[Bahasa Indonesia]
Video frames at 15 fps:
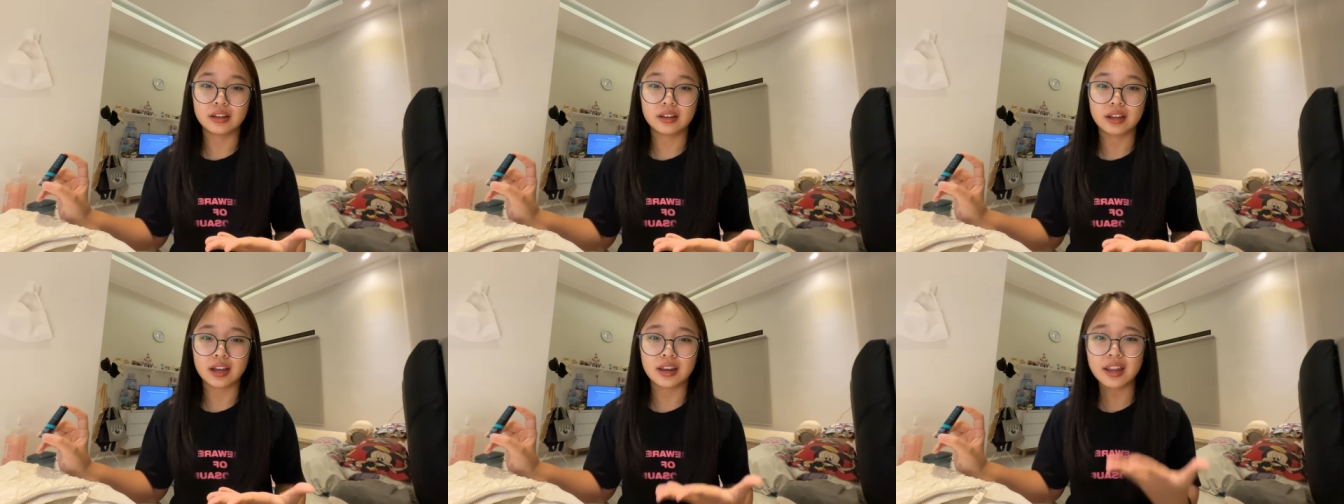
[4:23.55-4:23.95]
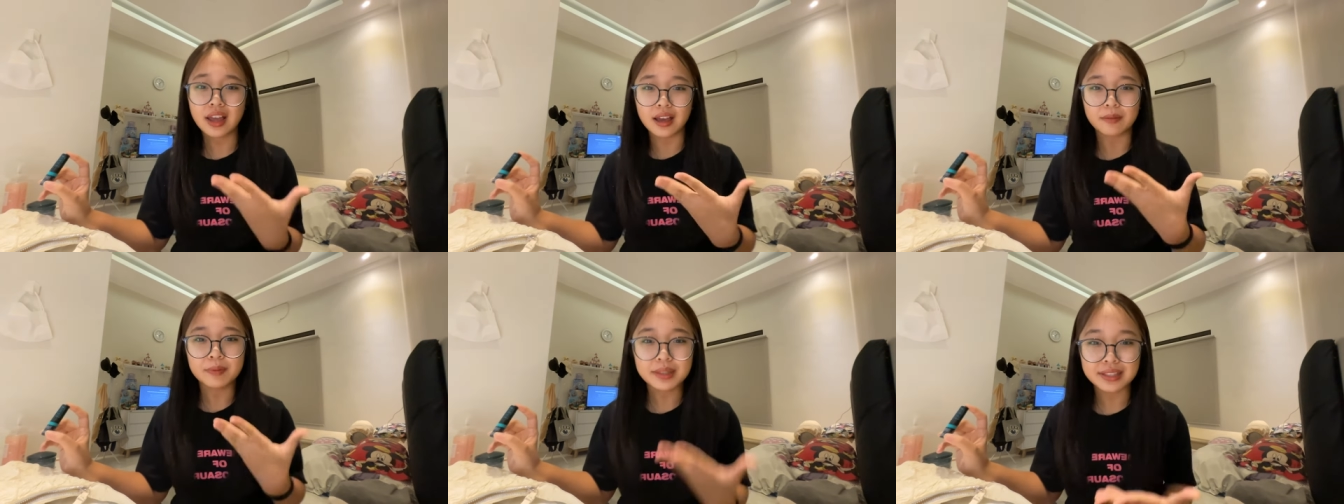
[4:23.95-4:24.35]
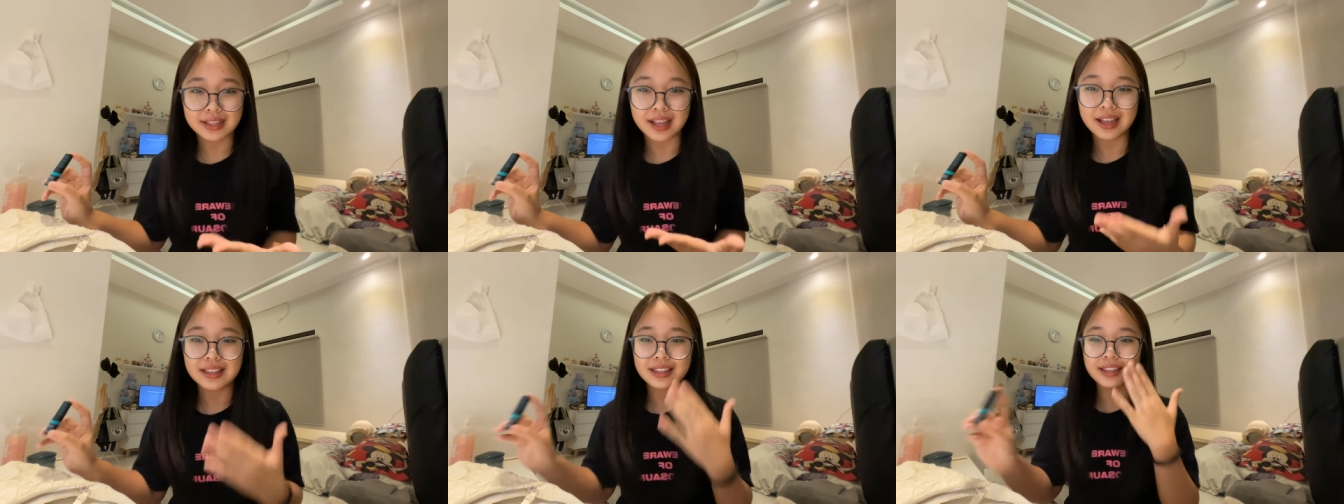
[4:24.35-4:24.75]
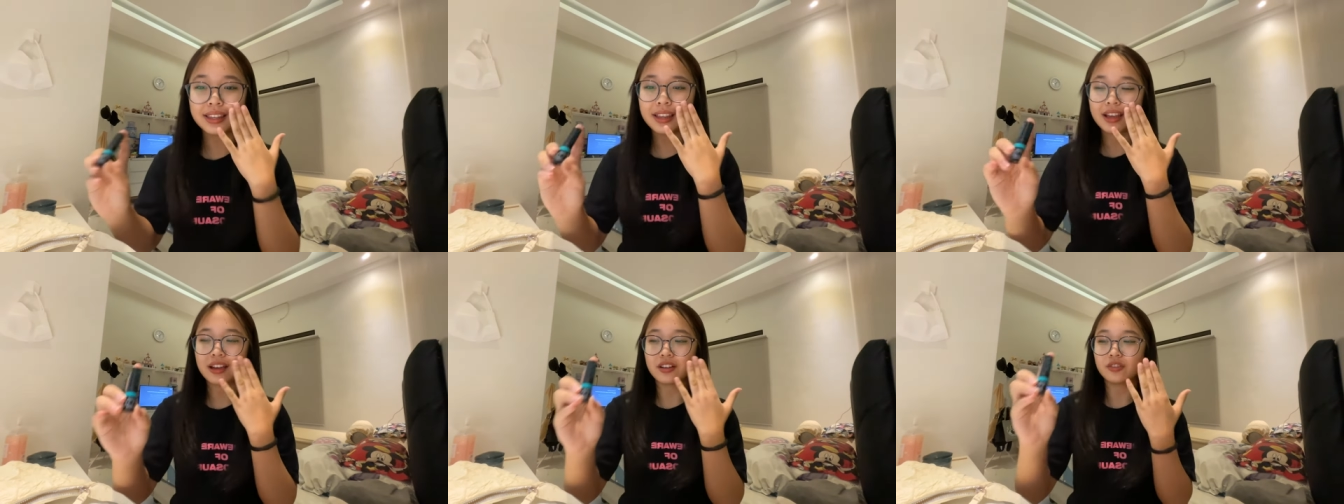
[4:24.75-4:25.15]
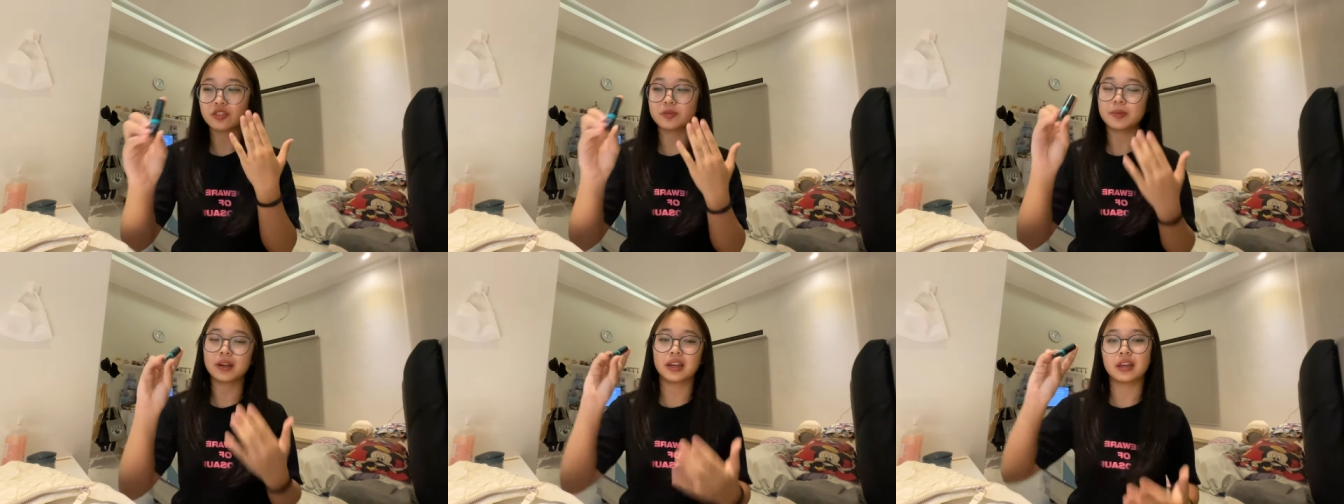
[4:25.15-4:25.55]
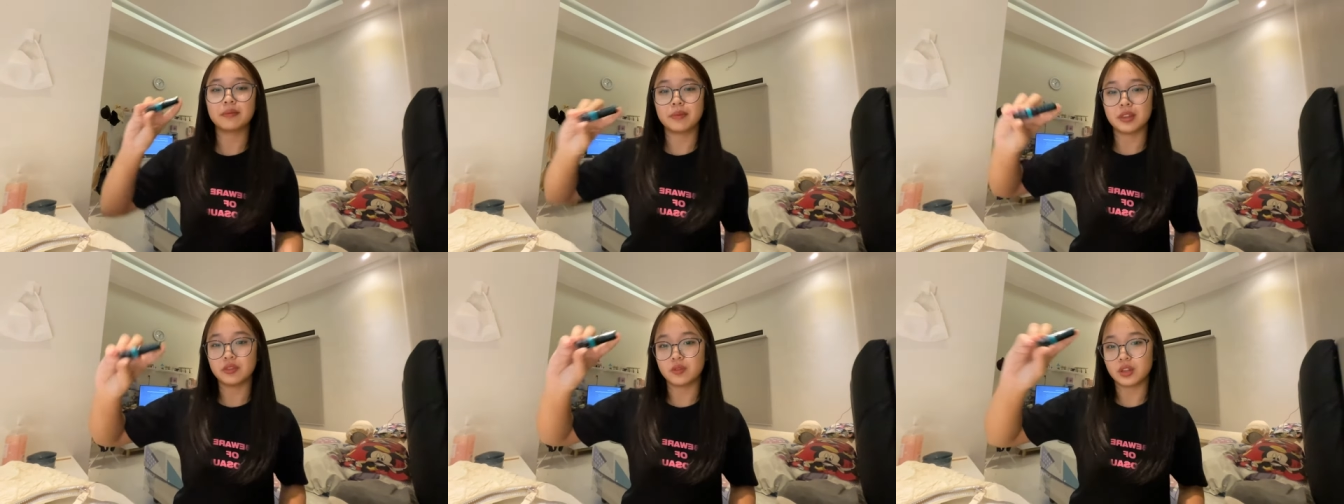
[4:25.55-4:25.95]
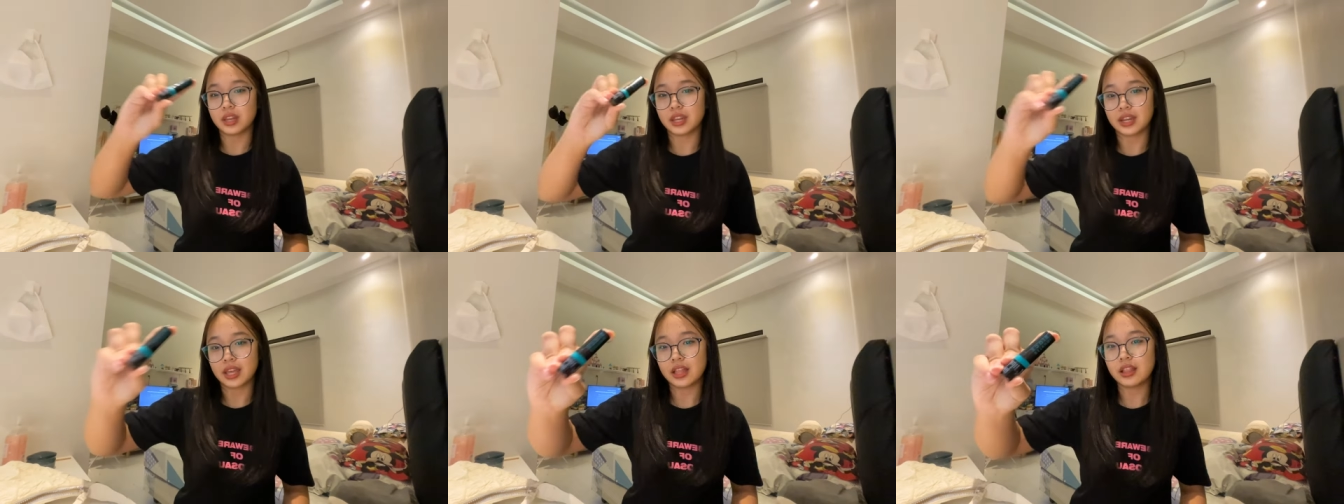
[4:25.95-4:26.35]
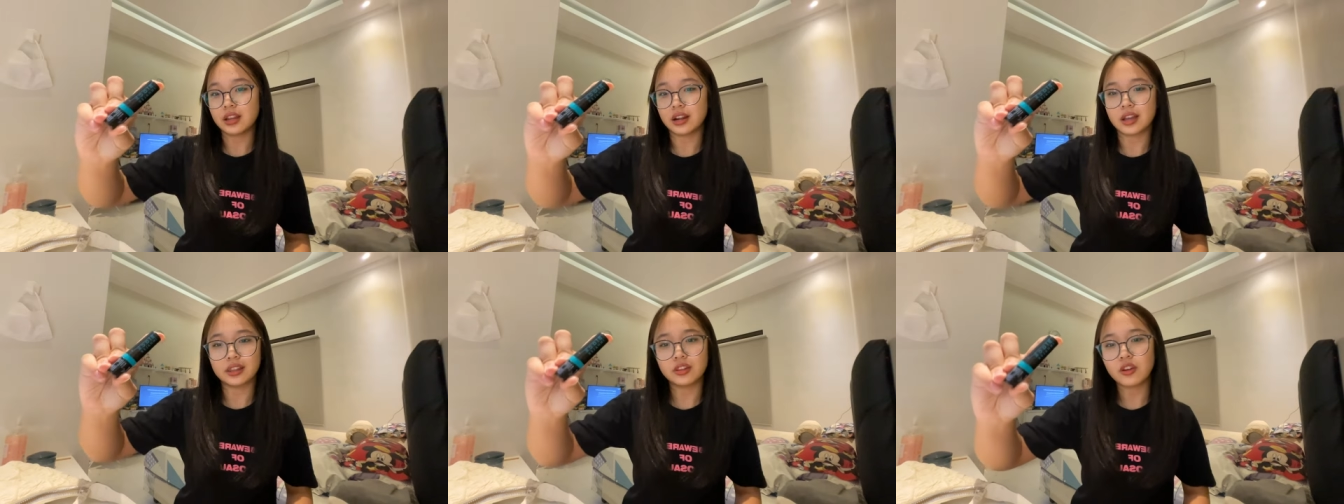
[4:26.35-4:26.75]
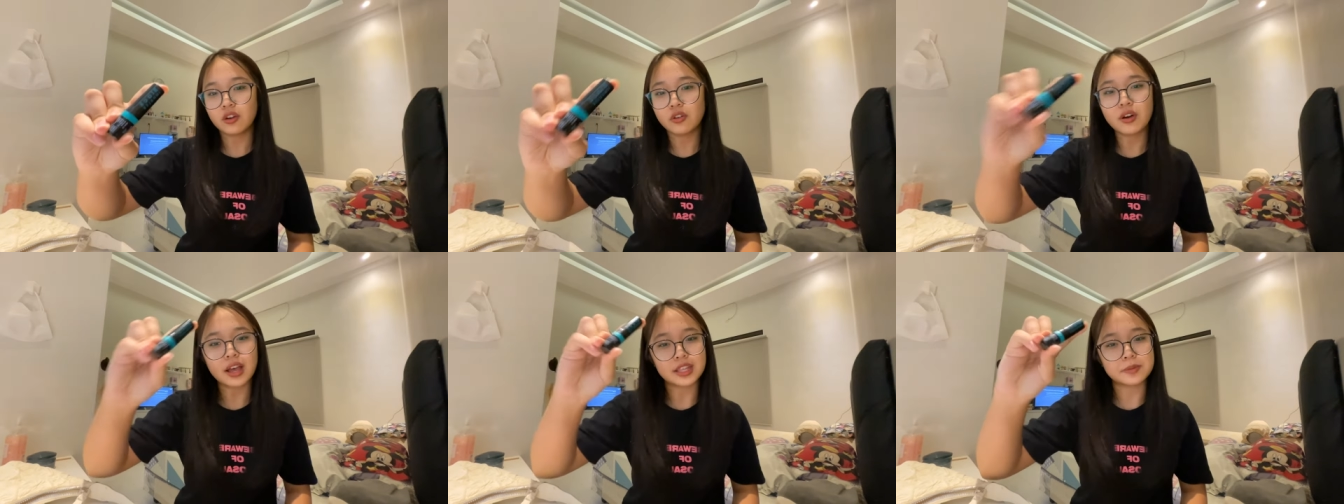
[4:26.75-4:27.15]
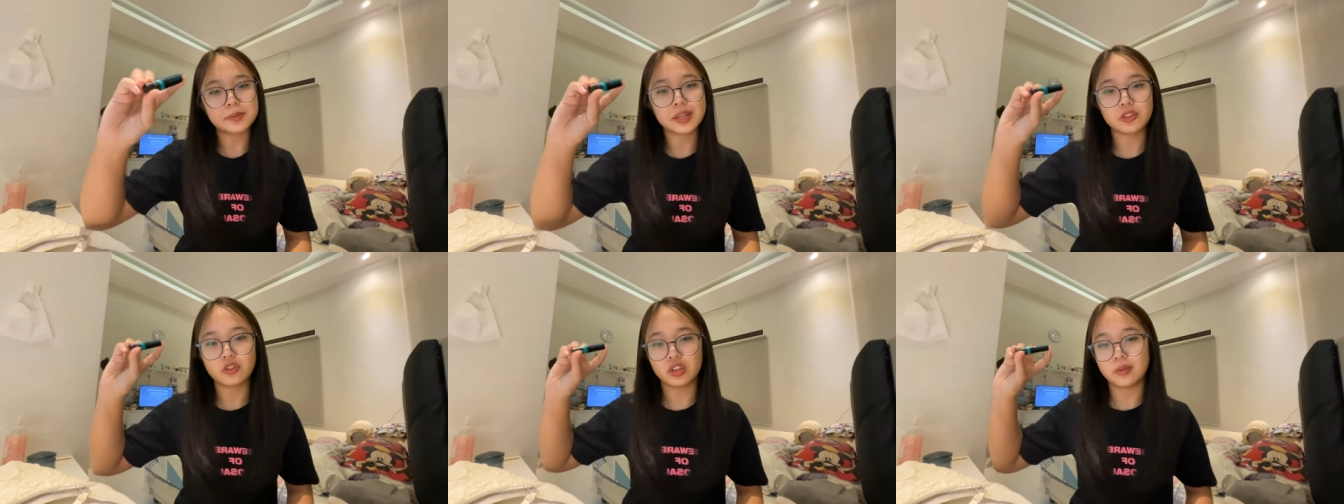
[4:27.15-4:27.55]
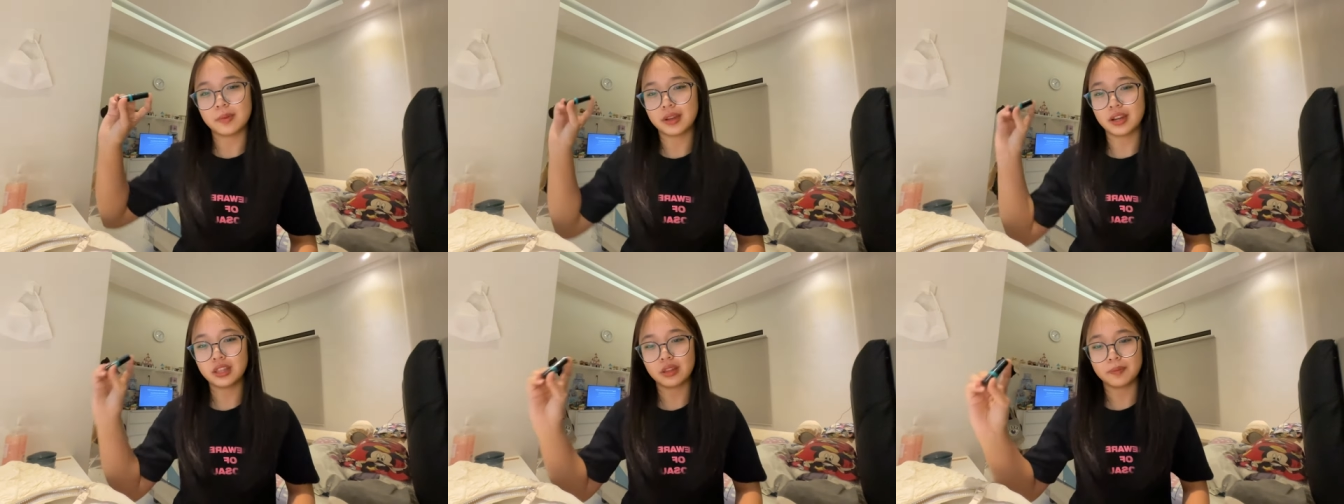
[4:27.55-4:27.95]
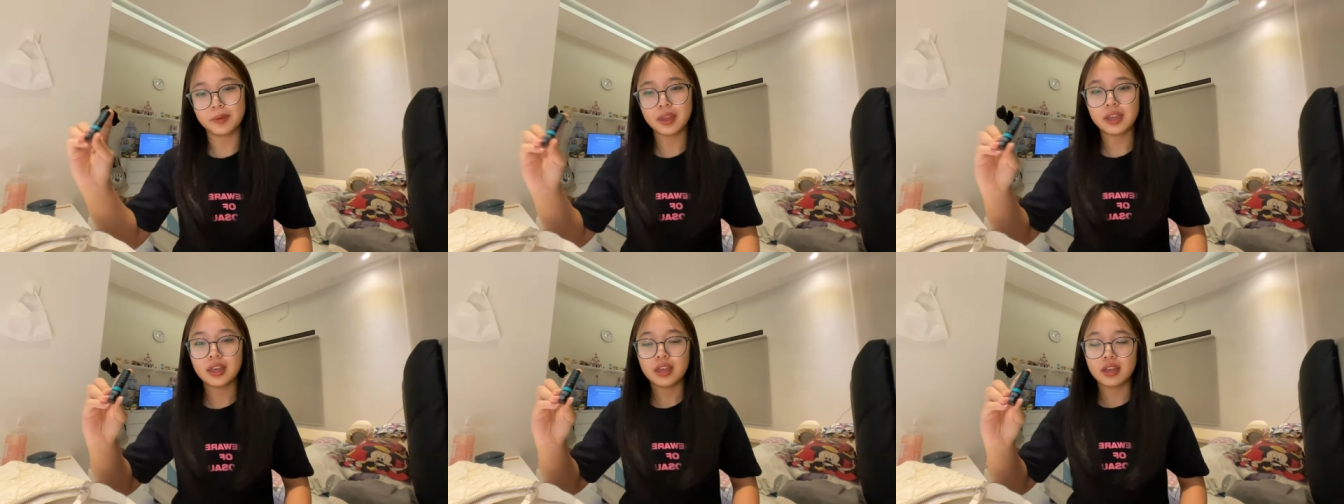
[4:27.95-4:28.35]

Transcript: kadang nggak bisa jadi harus pakai bantuan inhaler nggak tahu aku asma atau gimana tapi